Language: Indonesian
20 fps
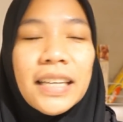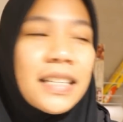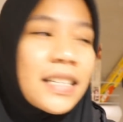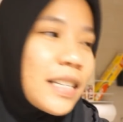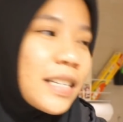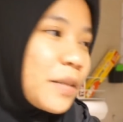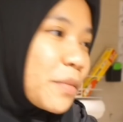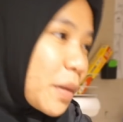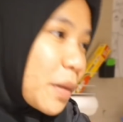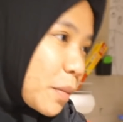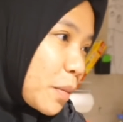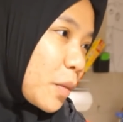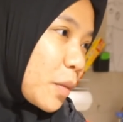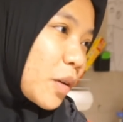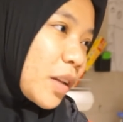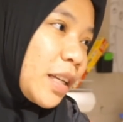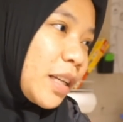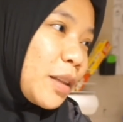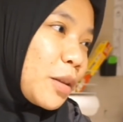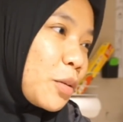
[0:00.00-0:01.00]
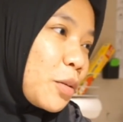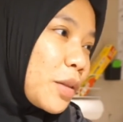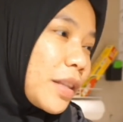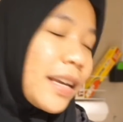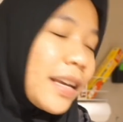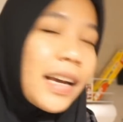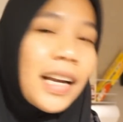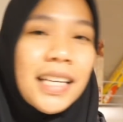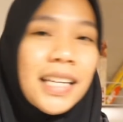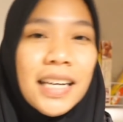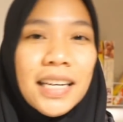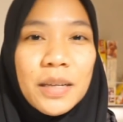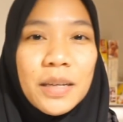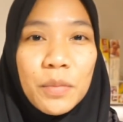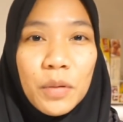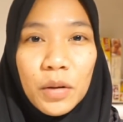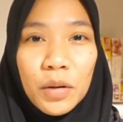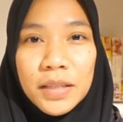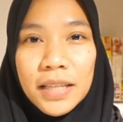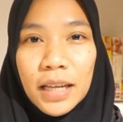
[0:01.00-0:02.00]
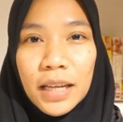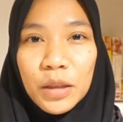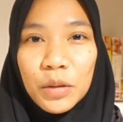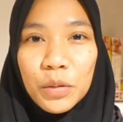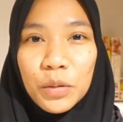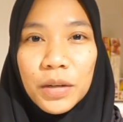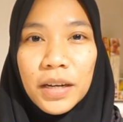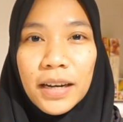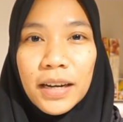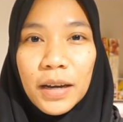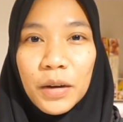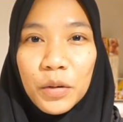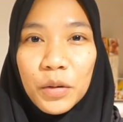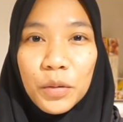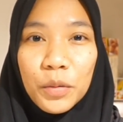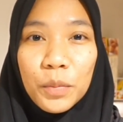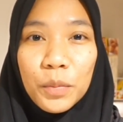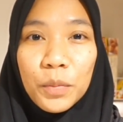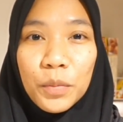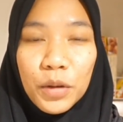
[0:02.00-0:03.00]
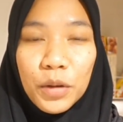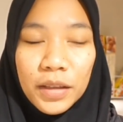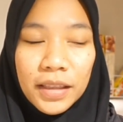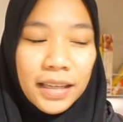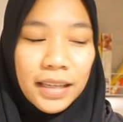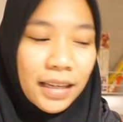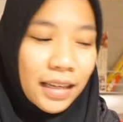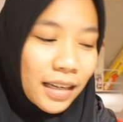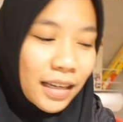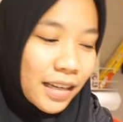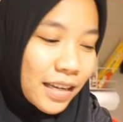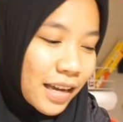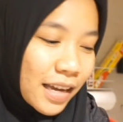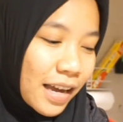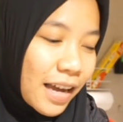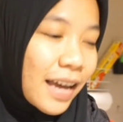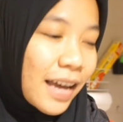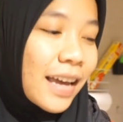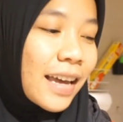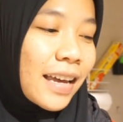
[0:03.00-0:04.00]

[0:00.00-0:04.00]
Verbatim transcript: Jadi Mama Mori itu tinggalnya di blok 1 dan aku blok 3 ya.